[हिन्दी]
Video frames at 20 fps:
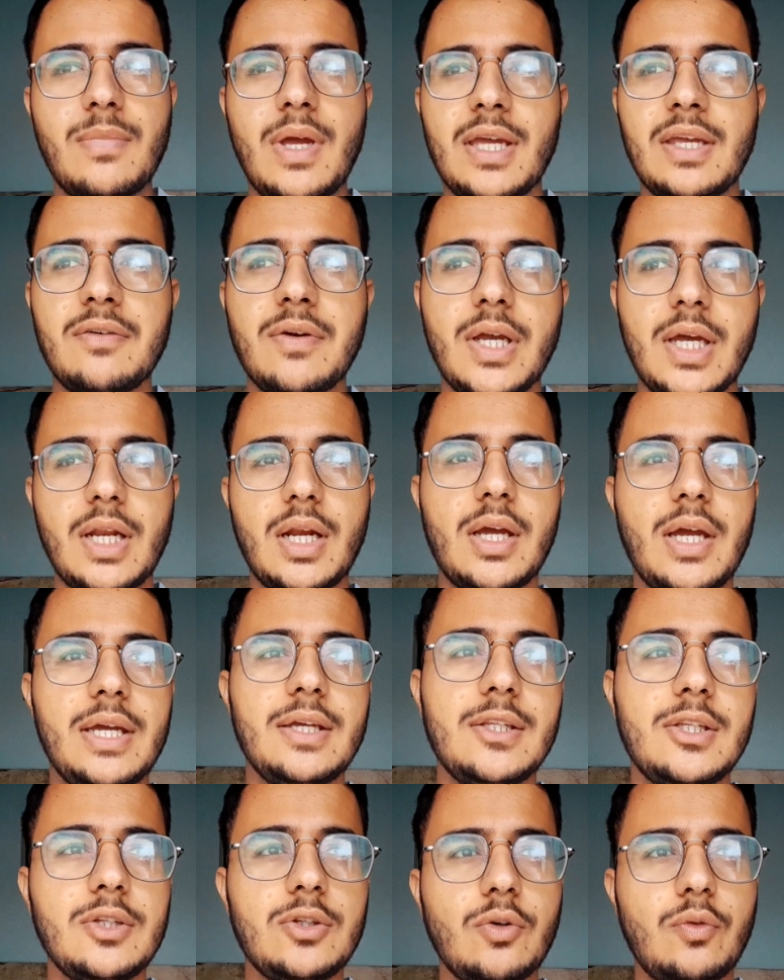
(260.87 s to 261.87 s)
मैगी वगैरह
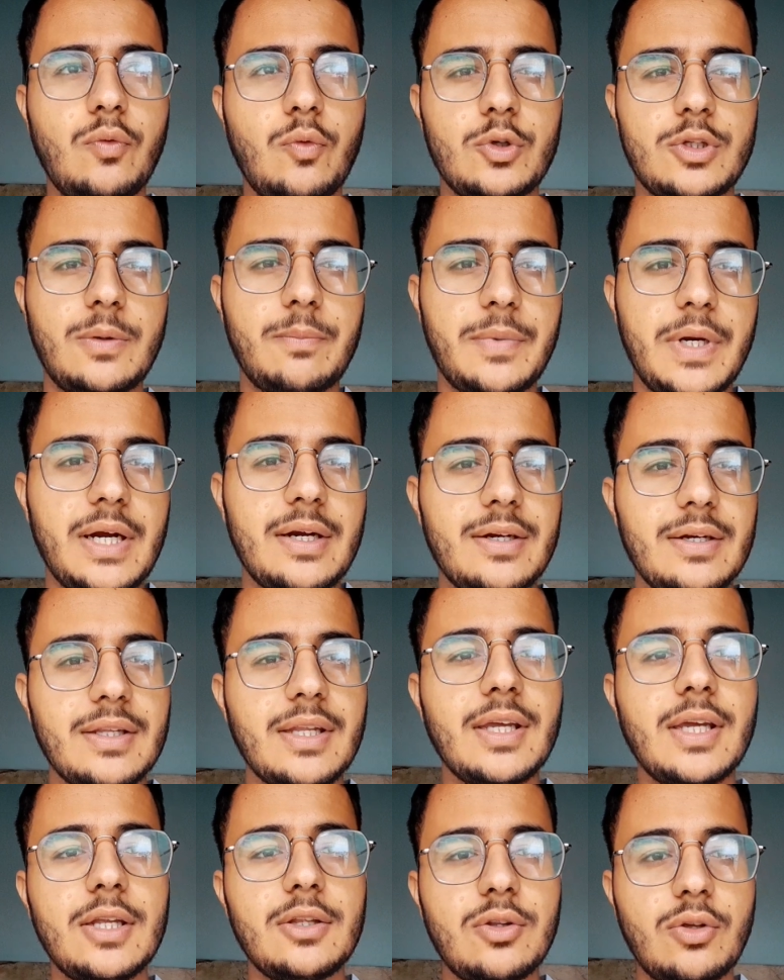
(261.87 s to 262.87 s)
खाई थी तो वो सब ट्रैक कर
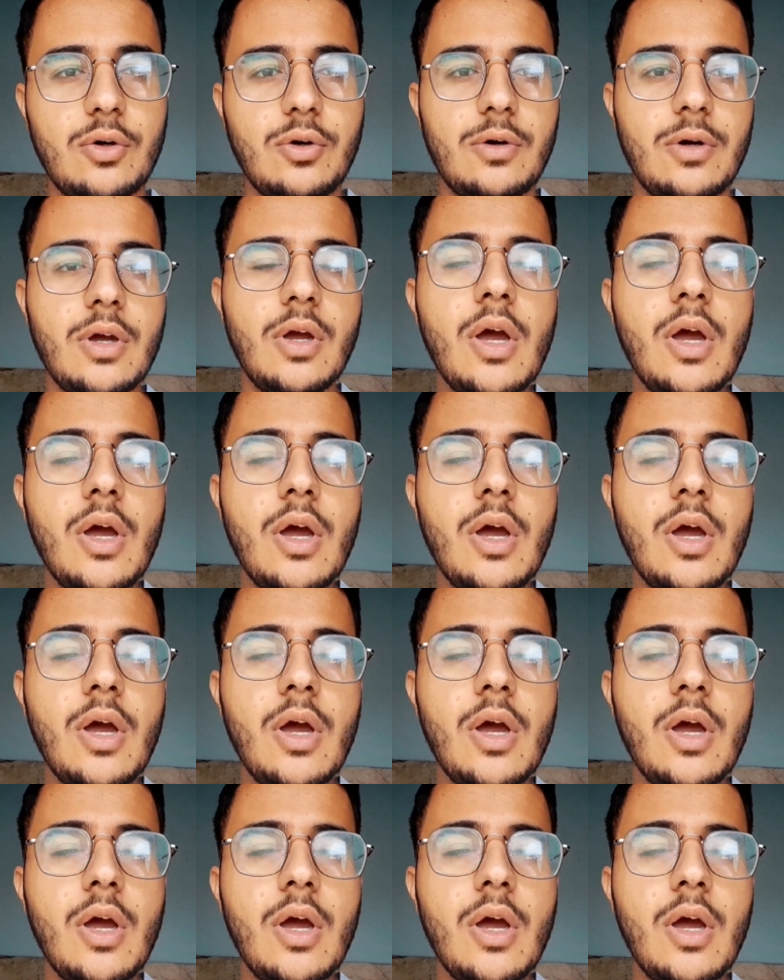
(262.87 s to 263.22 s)
देंगे तो